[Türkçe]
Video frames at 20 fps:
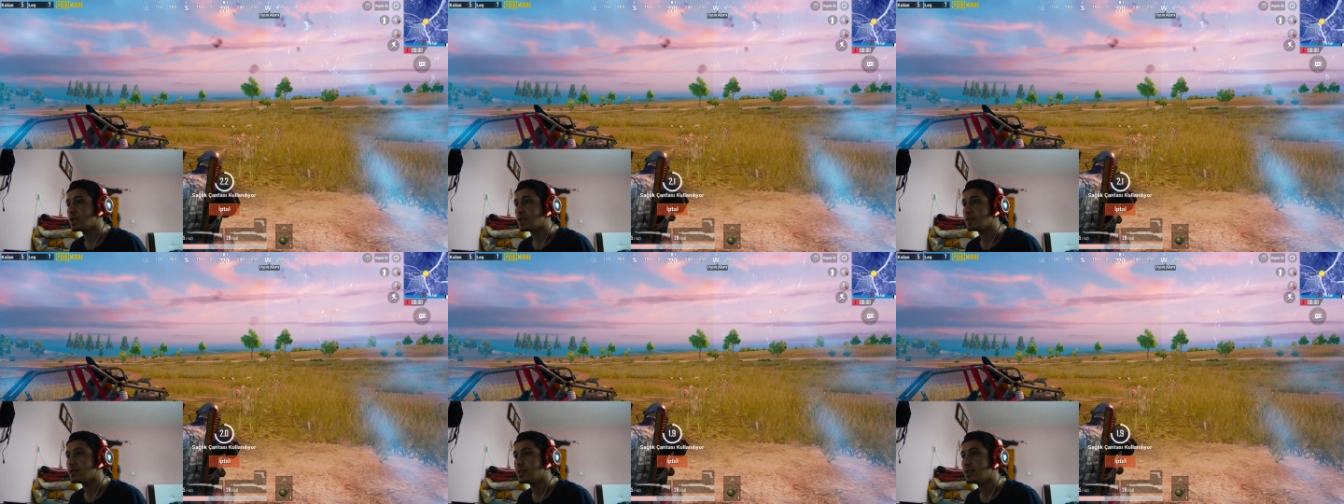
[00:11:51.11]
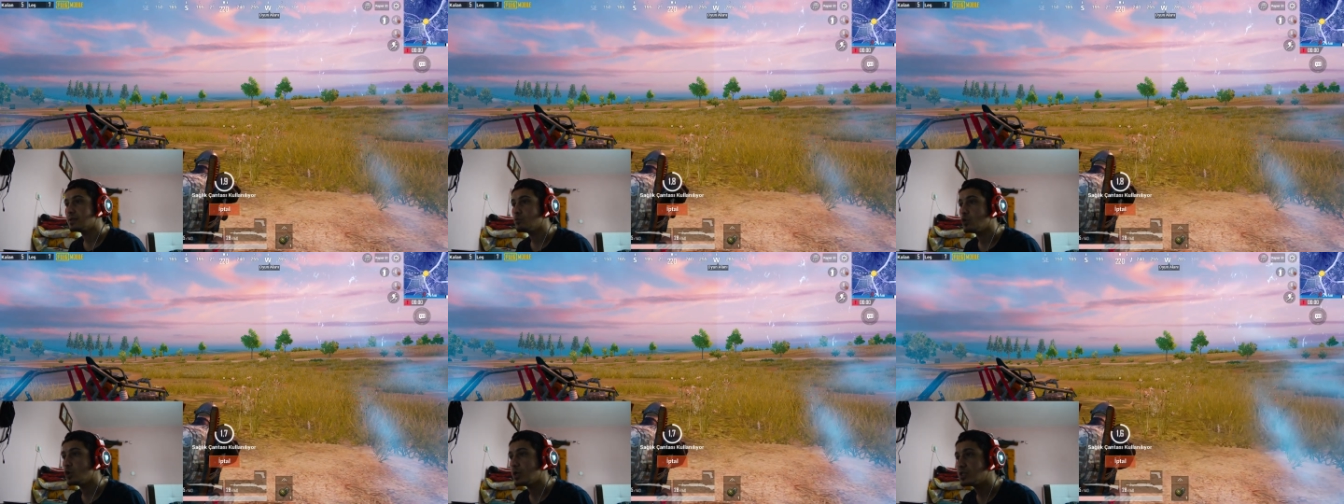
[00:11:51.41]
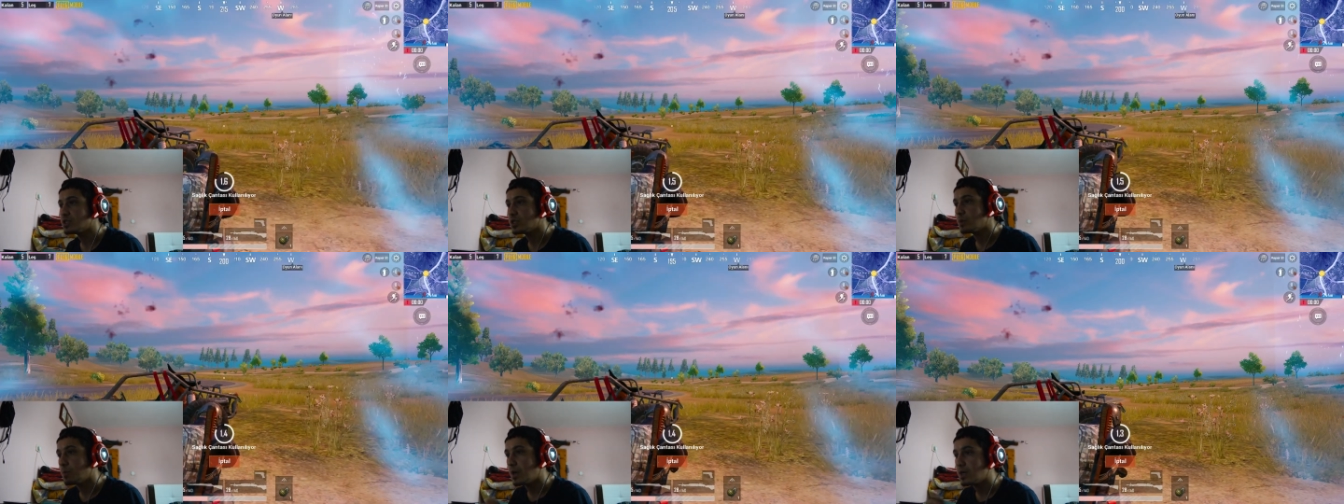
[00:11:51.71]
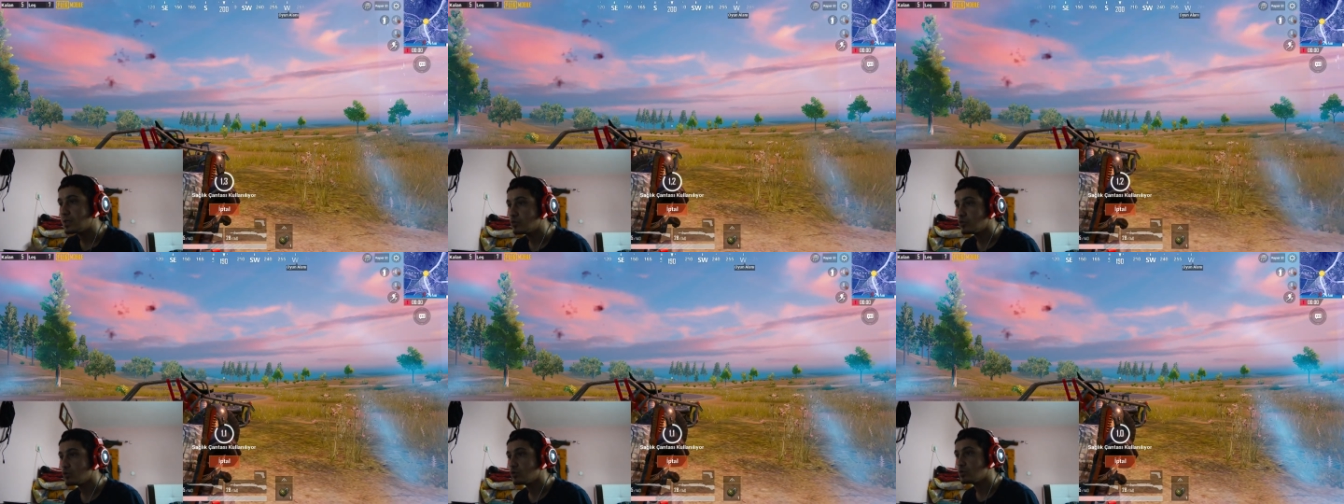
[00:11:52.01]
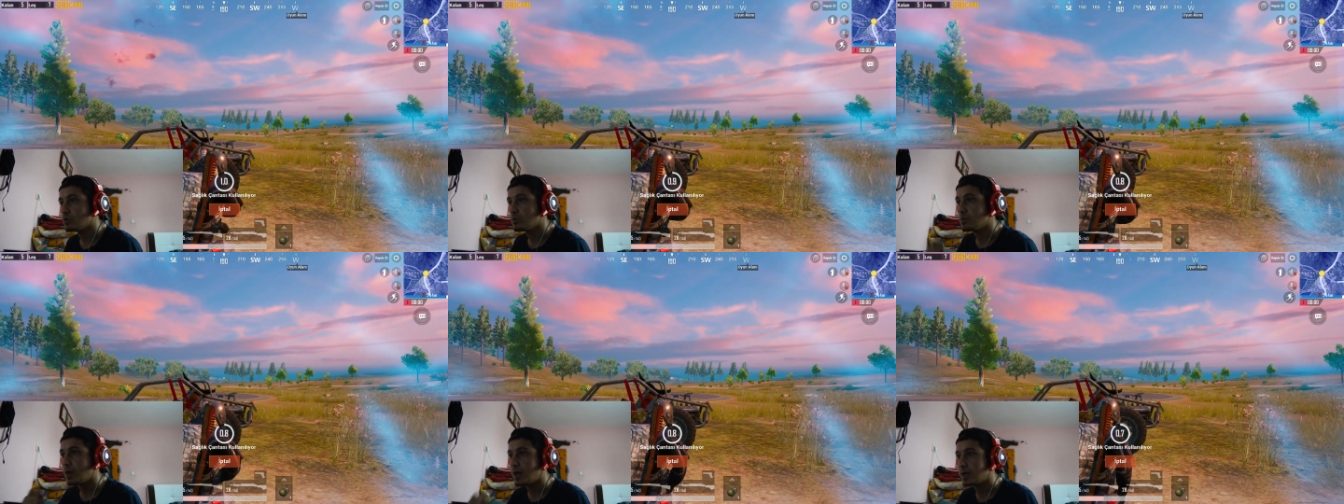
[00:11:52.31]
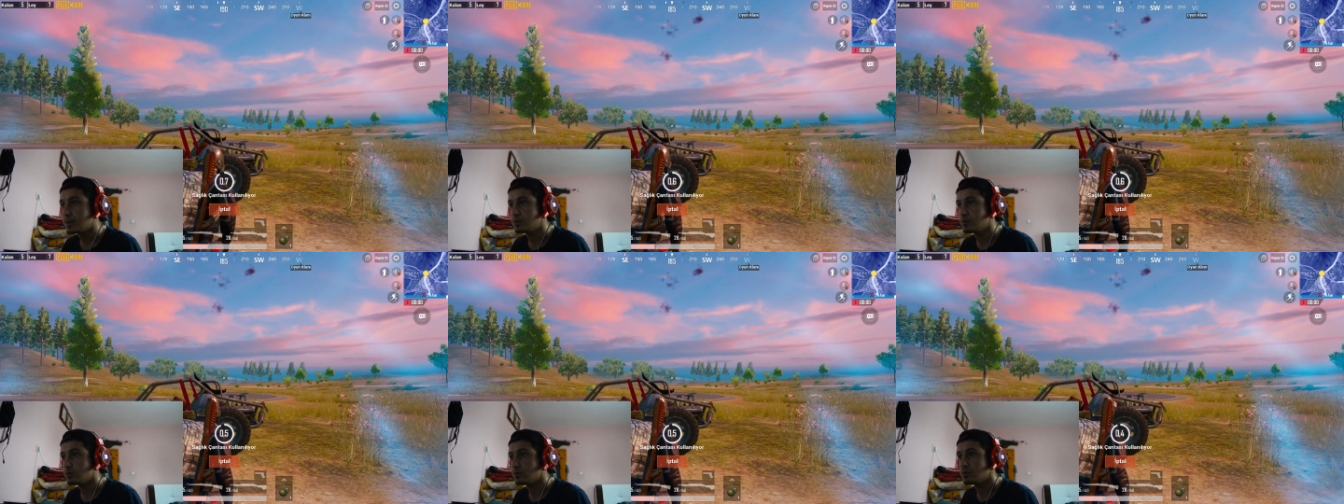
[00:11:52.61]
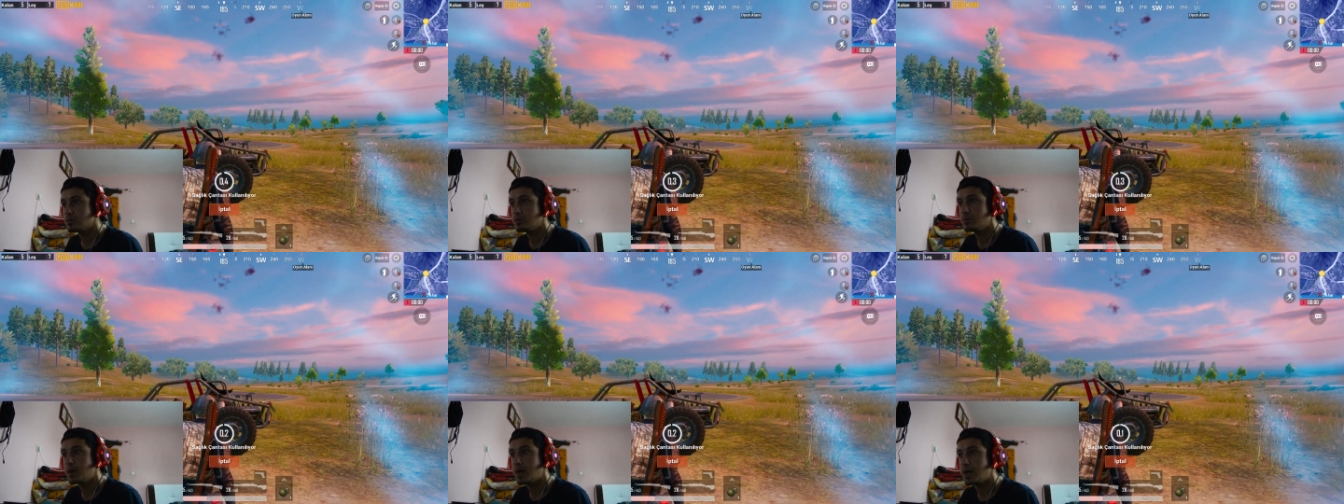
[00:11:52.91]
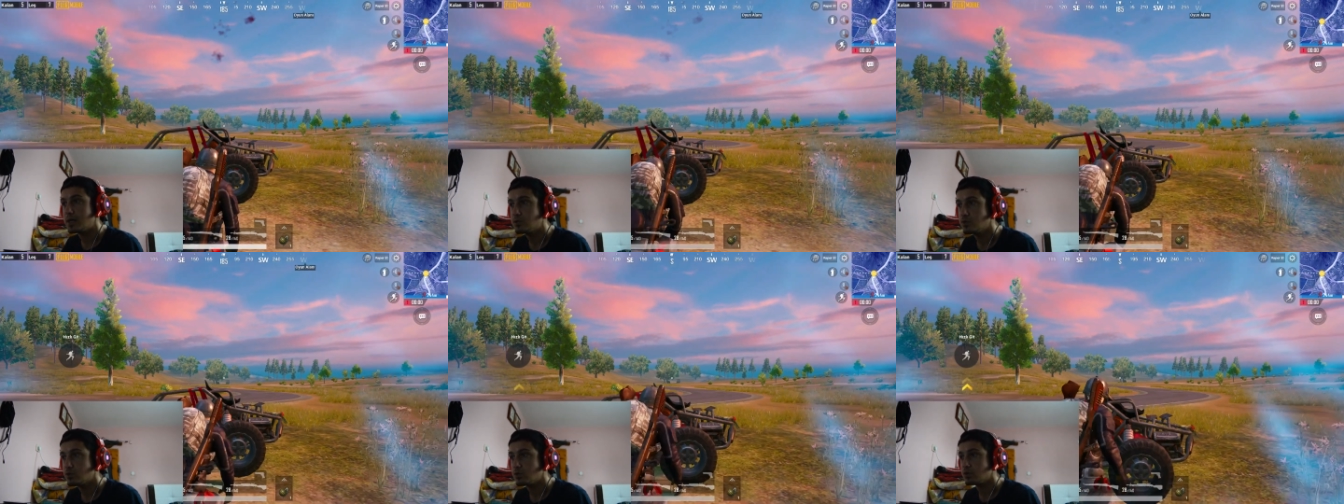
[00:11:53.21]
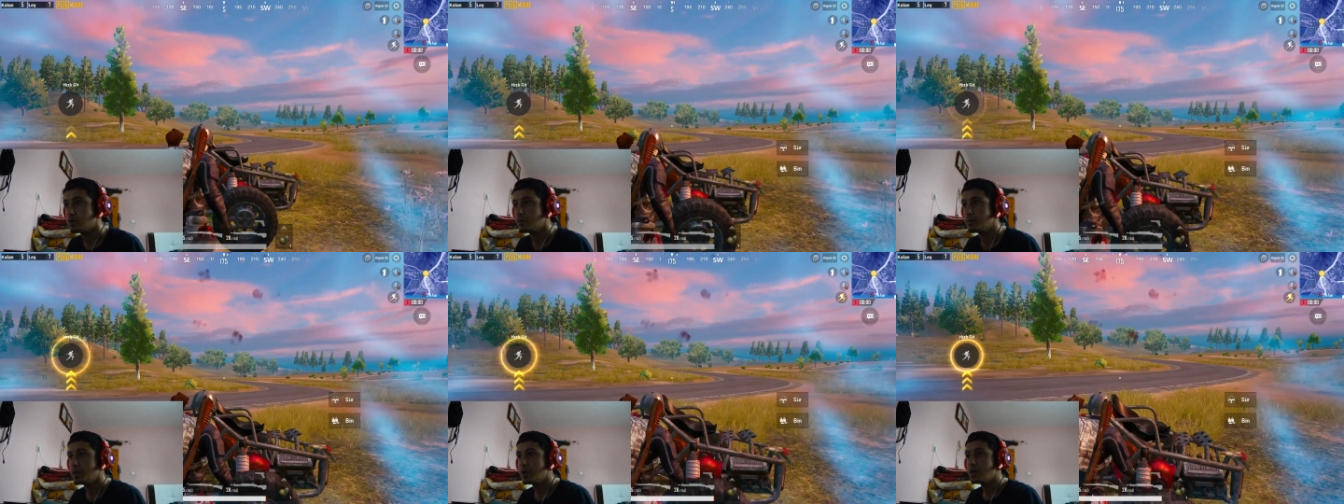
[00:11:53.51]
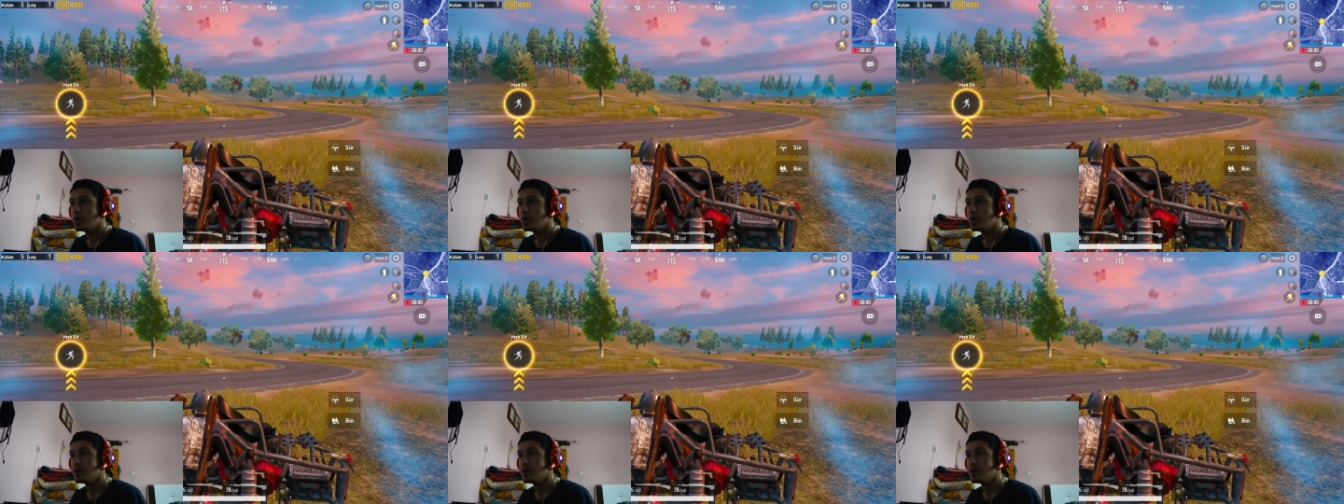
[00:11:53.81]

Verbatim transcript: Lan dedim öleceğim hadi oğlum hadi oğlum hadi oğlum.